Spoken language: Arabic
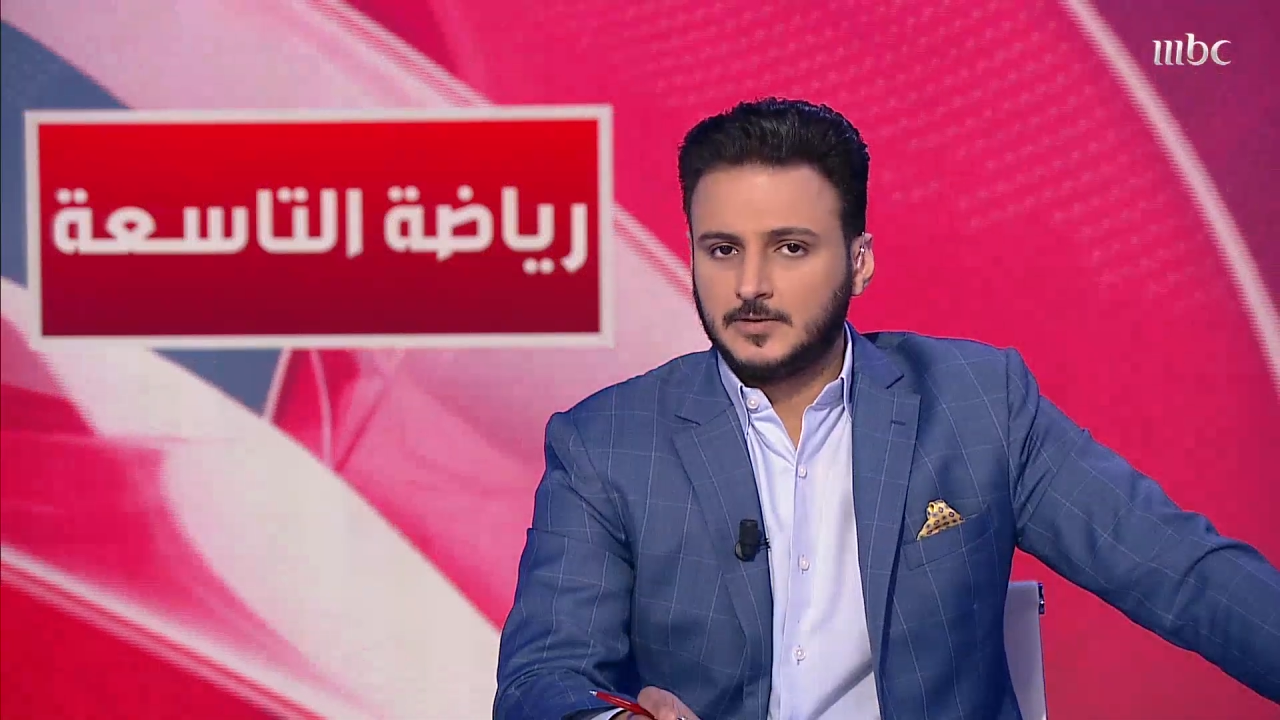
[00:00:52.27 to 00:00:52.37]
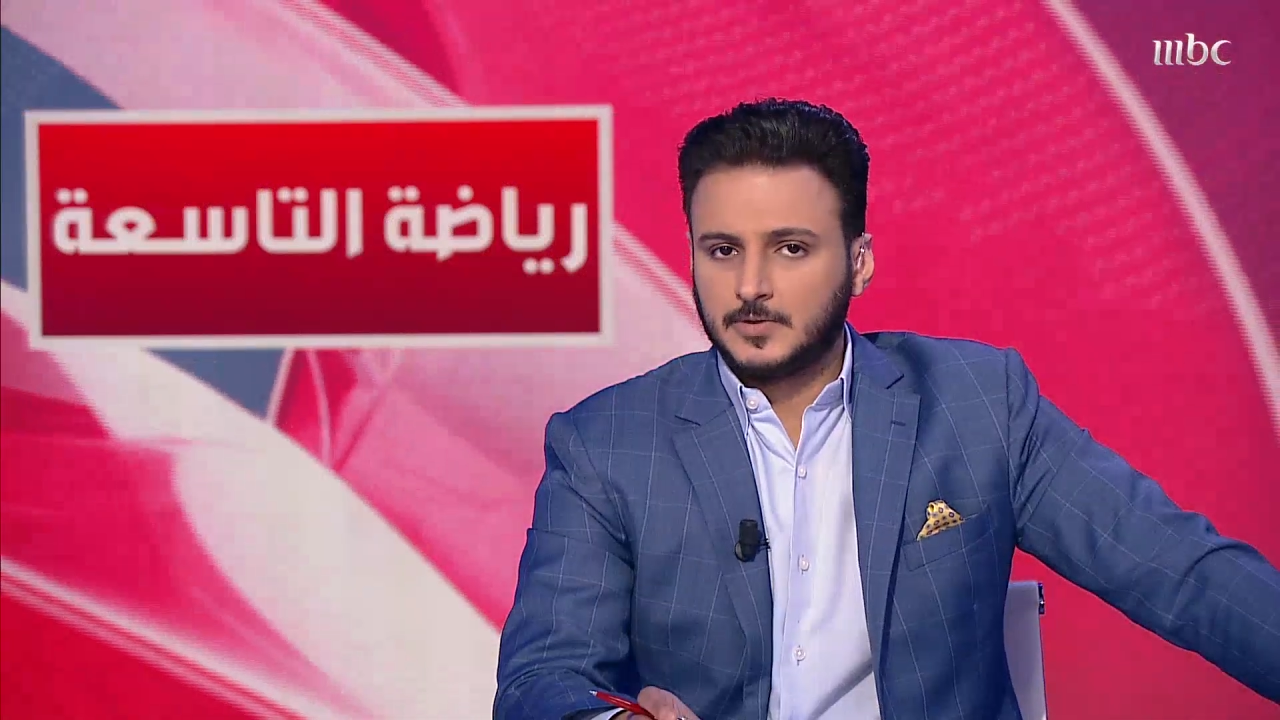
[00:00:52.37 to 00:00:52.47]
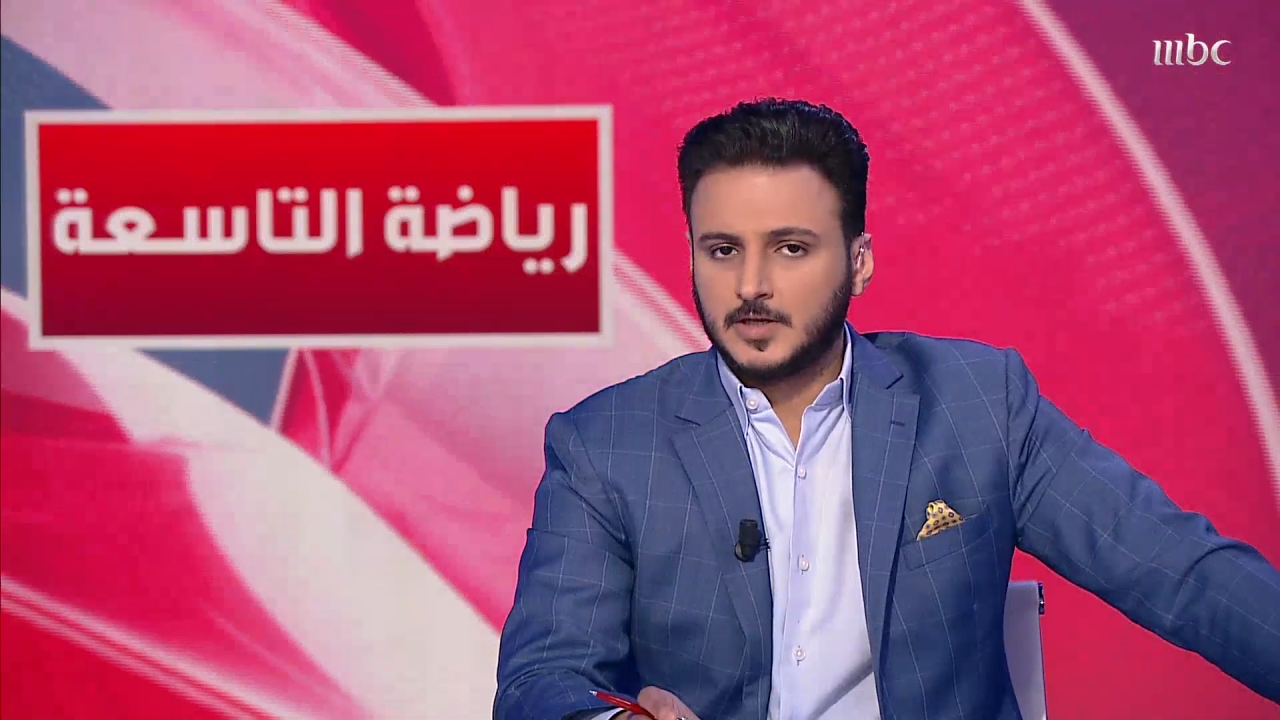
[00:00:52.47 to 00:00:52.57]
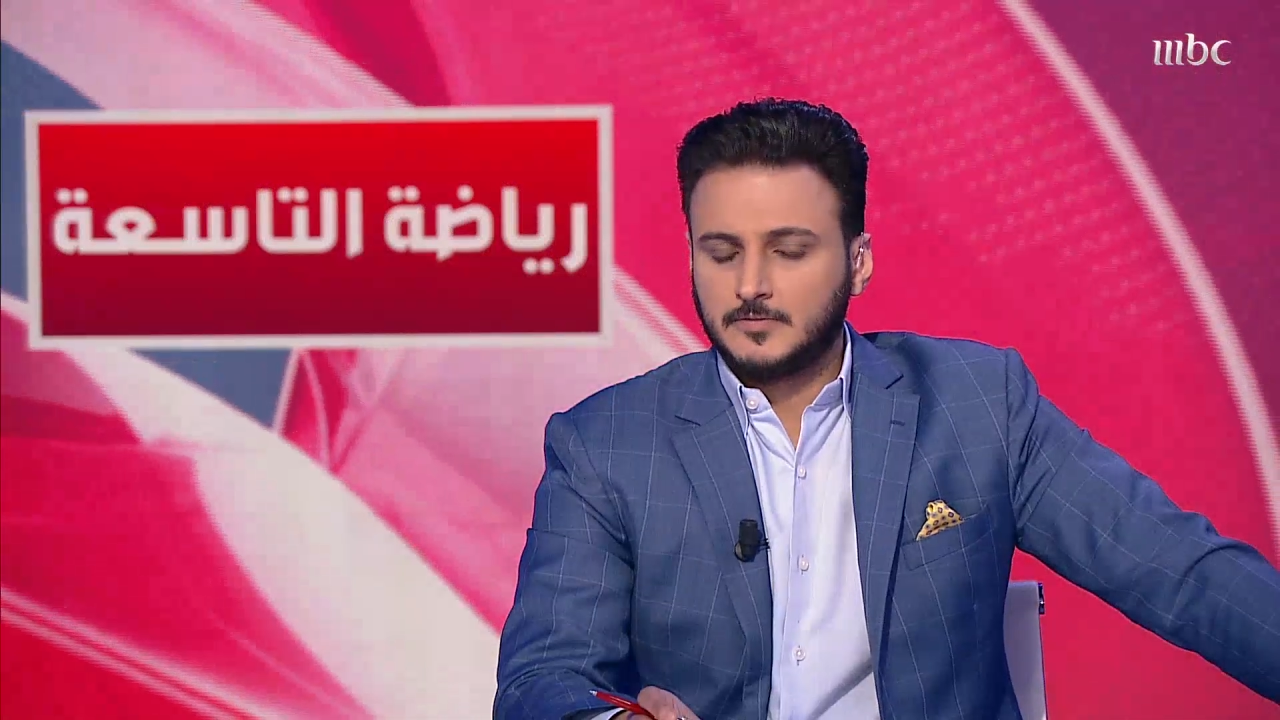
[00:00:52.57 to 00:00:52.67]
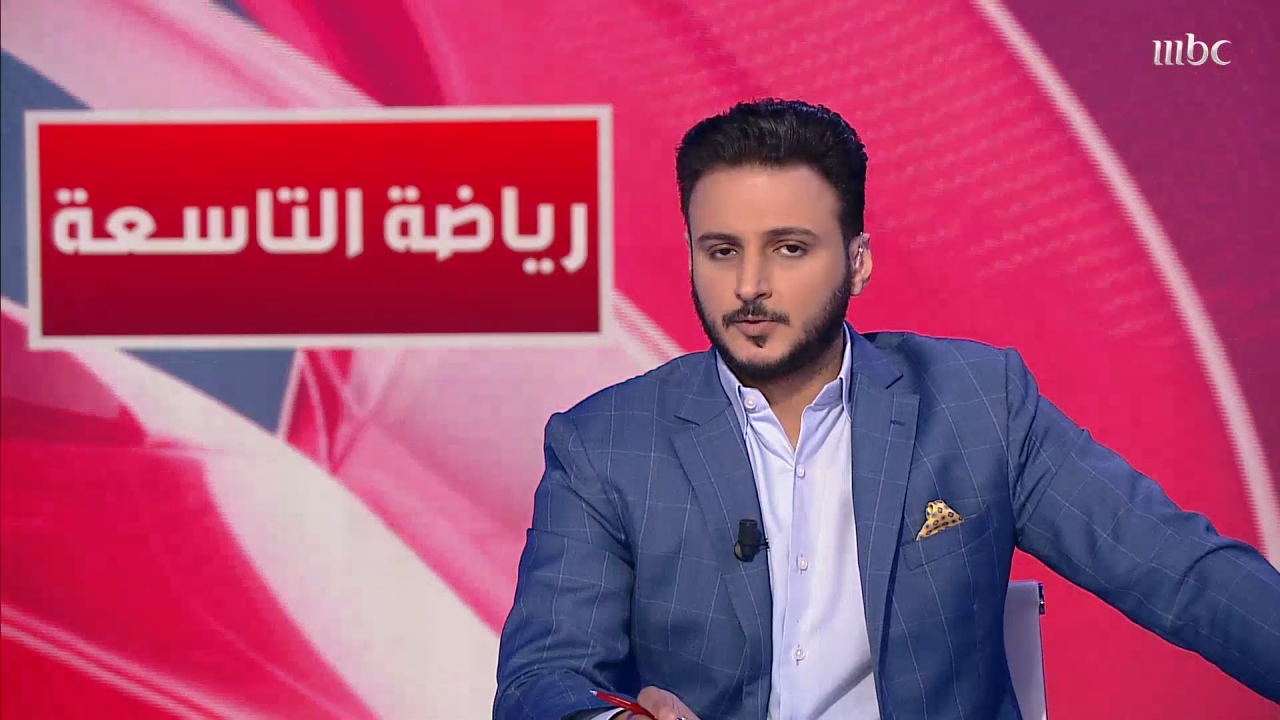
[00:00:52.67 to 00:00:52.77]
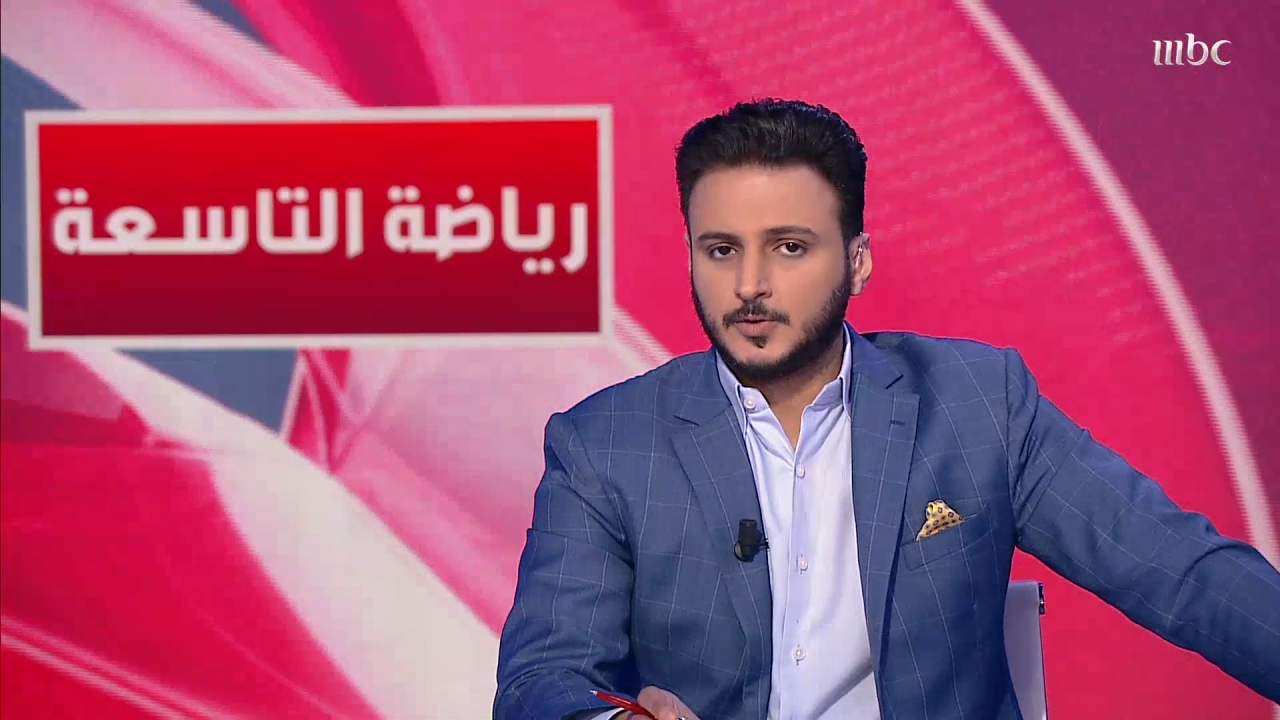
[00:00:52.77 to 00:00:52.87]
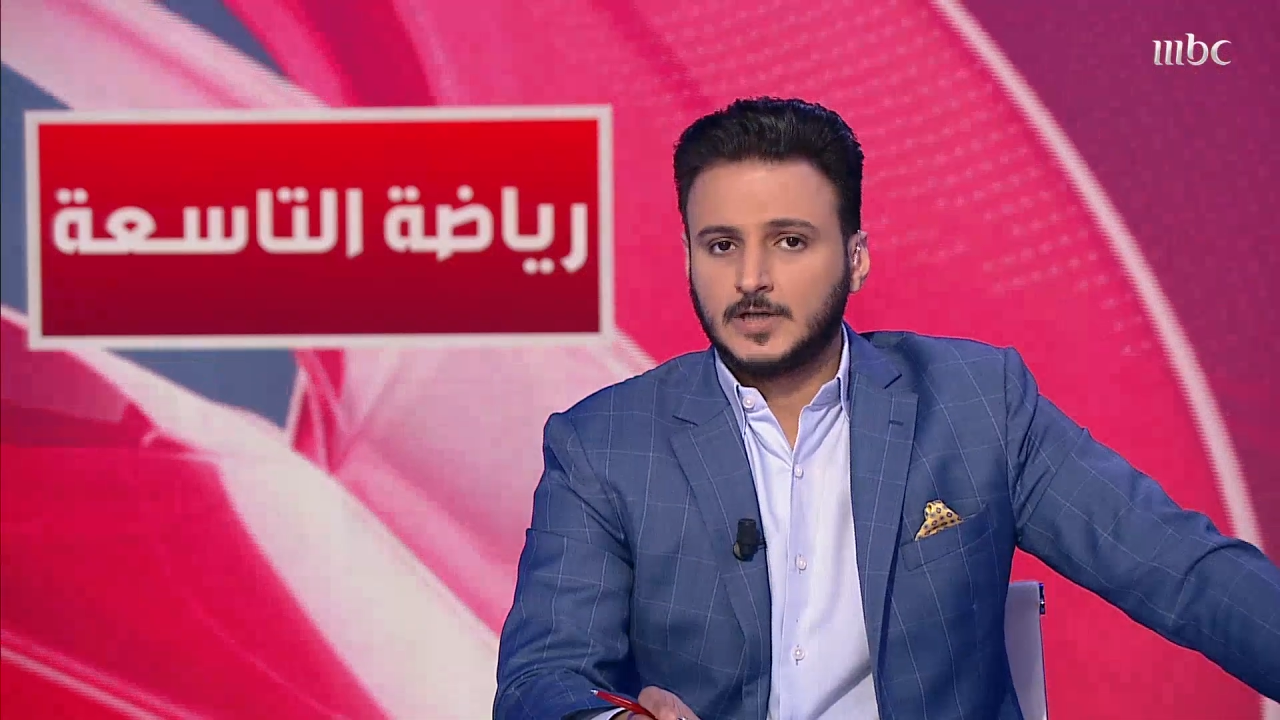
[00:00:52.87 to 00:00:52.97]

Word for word: وضيفه